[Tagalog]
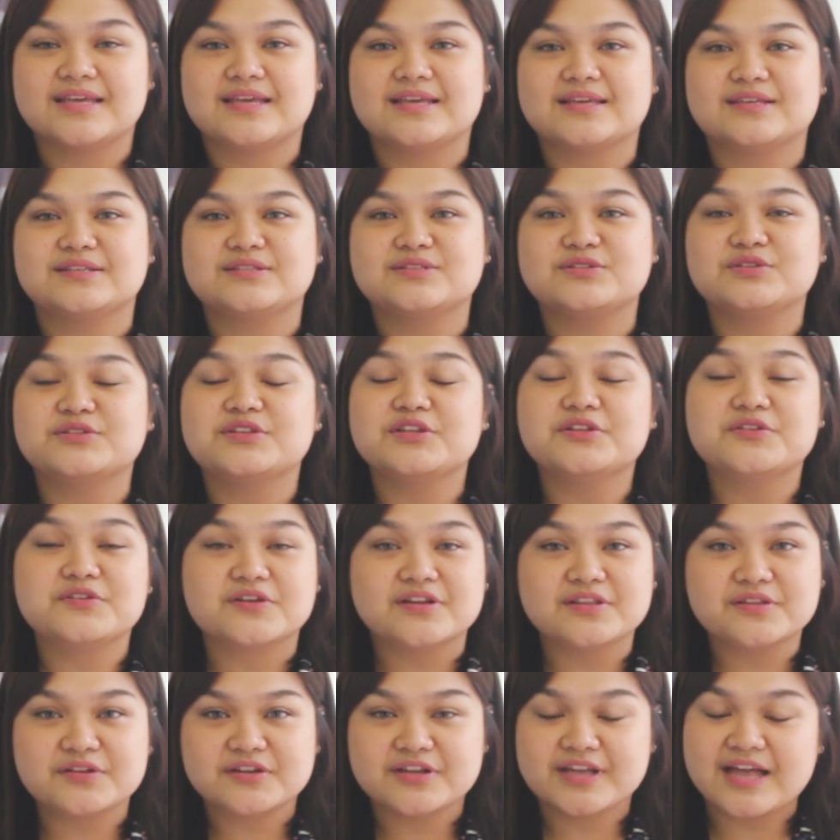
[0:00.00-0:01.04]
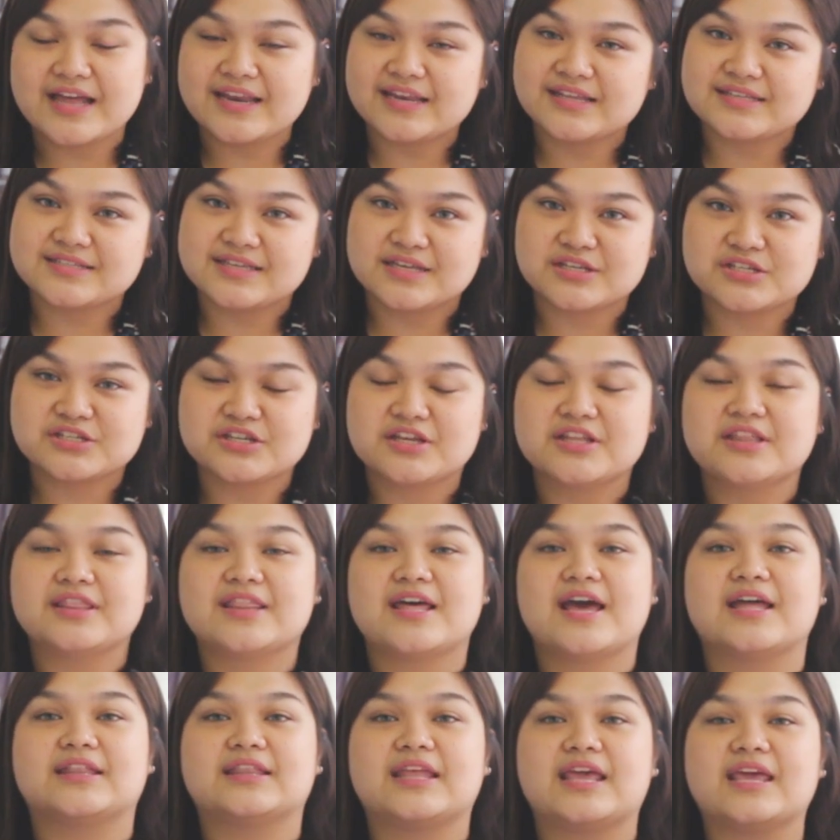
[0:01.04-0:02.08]
a student-run organization
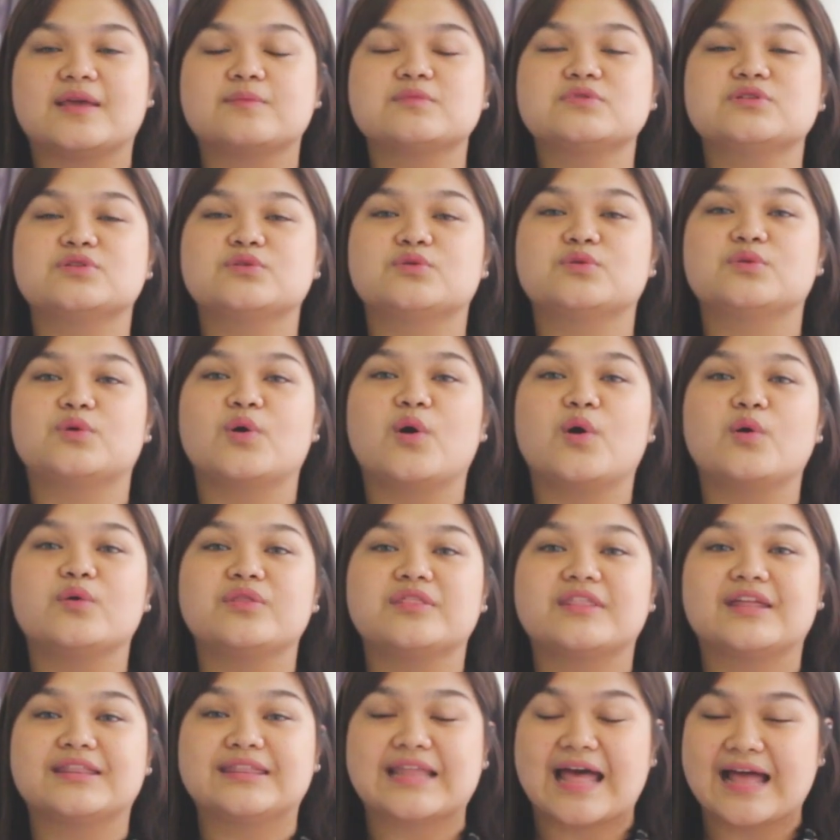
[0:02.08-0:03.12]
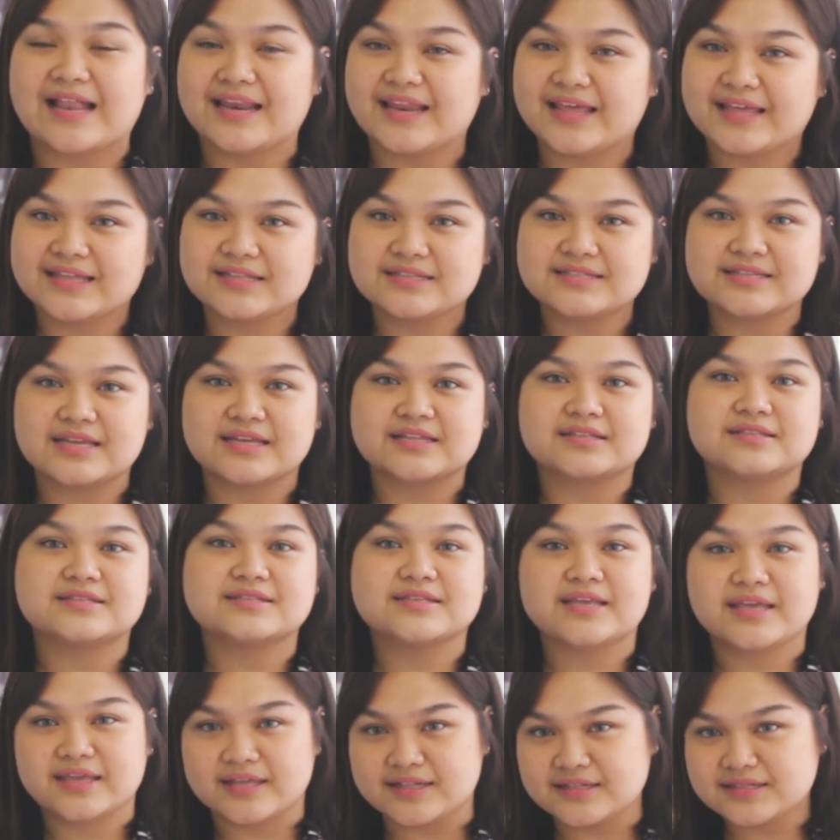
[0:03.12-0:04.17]
that aims to hone the talents and
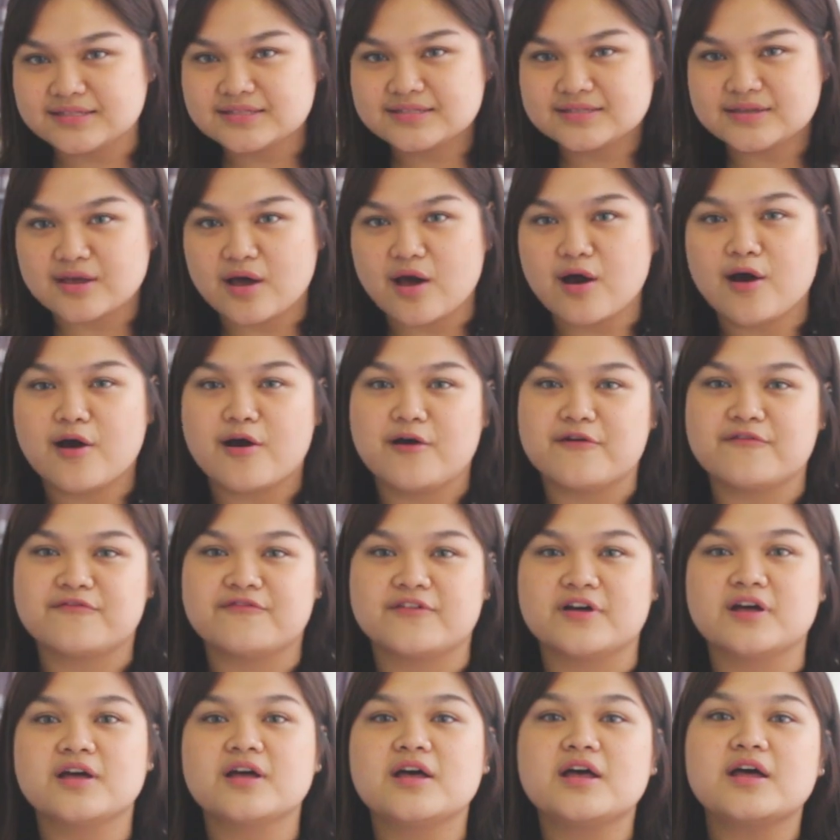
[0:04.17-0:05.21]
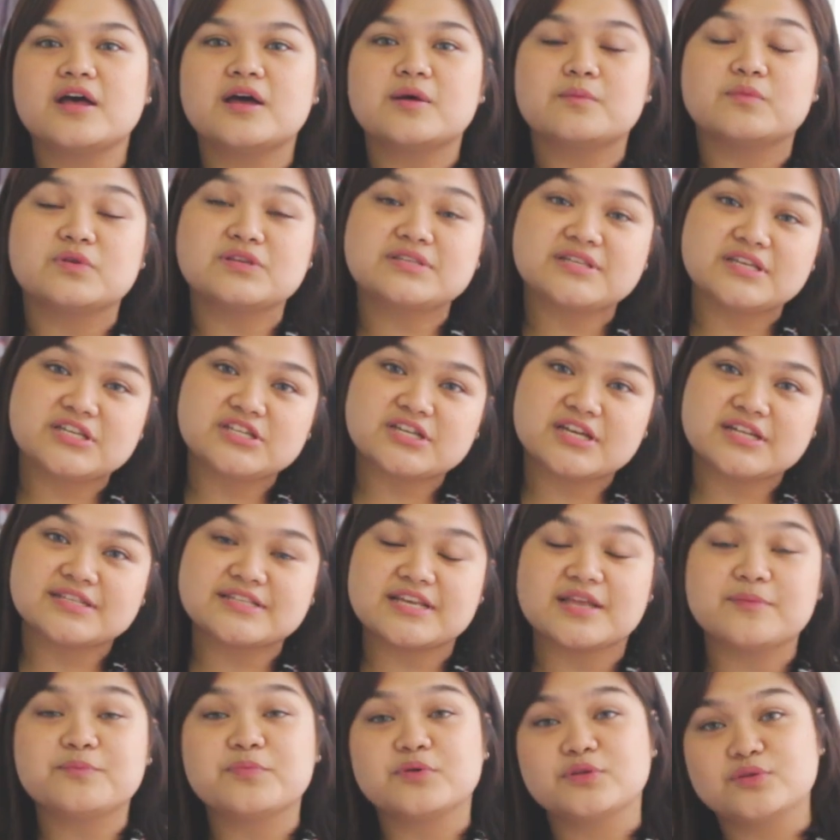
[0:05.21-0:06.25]
skills of musicians
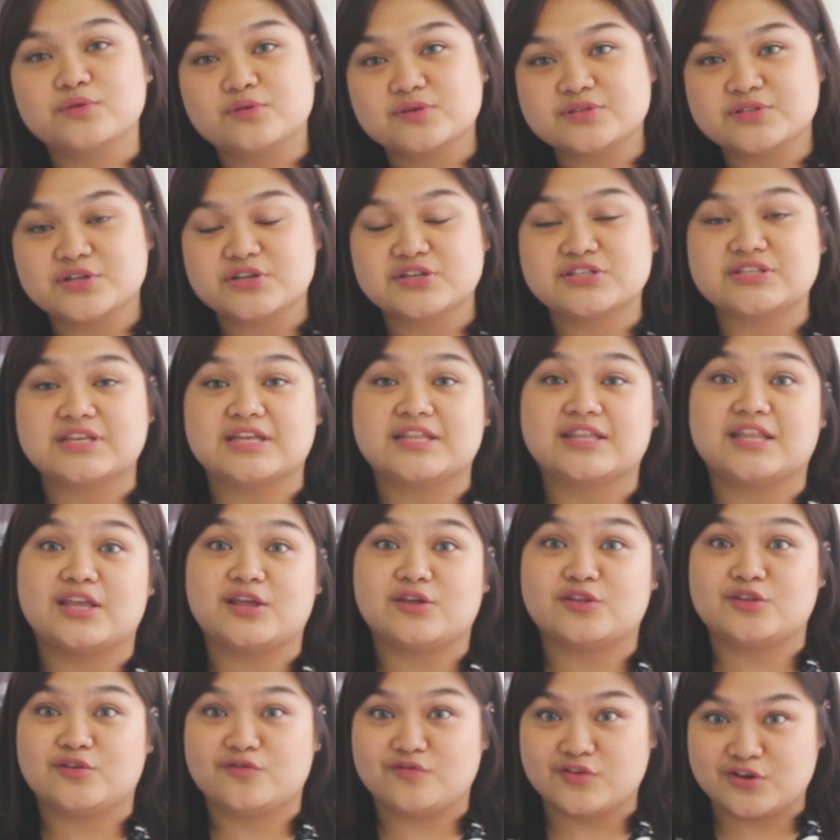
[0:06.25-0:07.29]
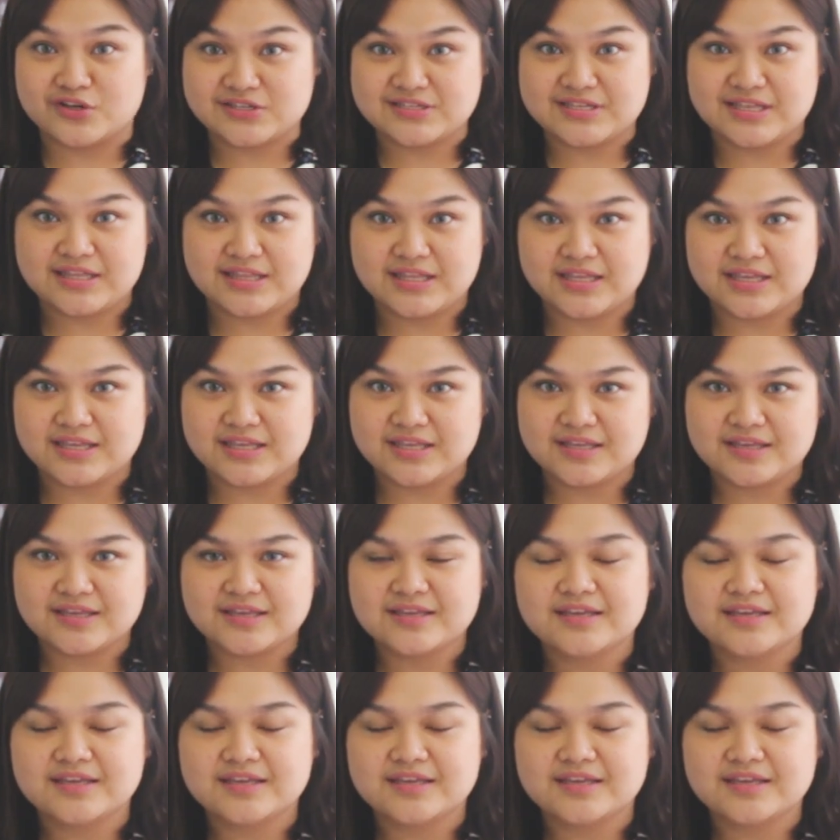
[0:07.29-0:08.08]
and producers in the university.